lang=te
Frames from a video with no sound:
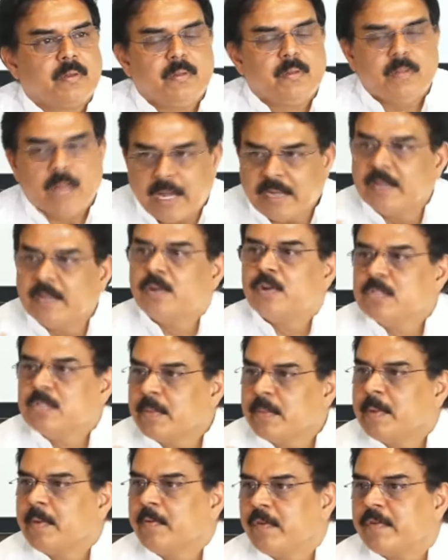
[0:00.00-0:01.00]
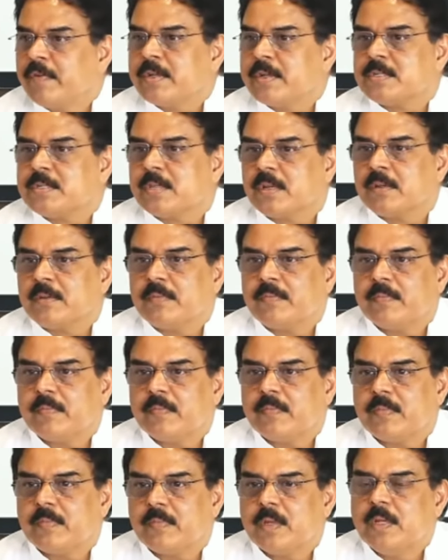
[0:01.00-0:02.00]
దాన్ని ఈరోజు నేను మీకు వివరిస్తాను
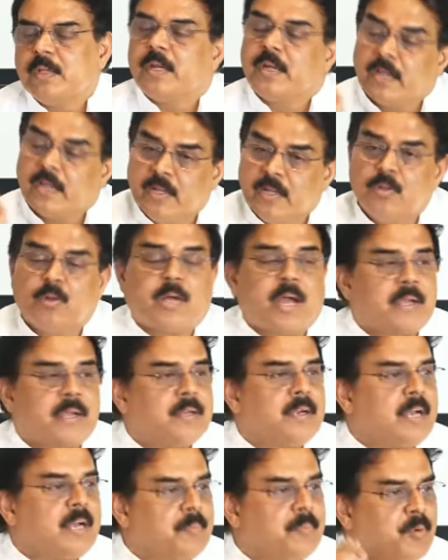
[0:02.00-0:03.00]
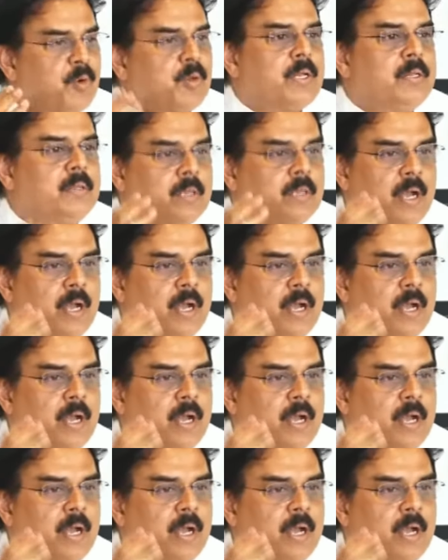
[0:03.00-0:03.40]
ఎందుకంటే ఎందుకు కాకినాడ పోర్ట్ ఎందుకు